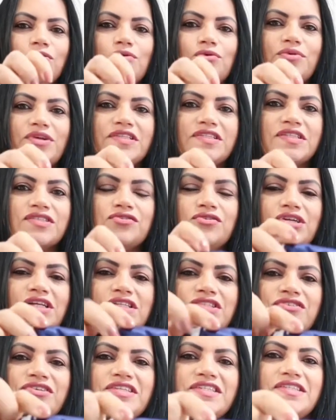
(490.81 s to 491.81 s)
com esses
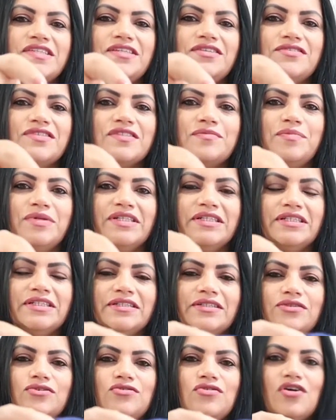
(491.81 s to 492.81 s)
coraçõezinhos
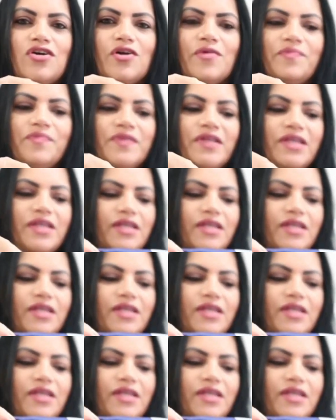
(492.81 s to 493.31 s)
branco, ó.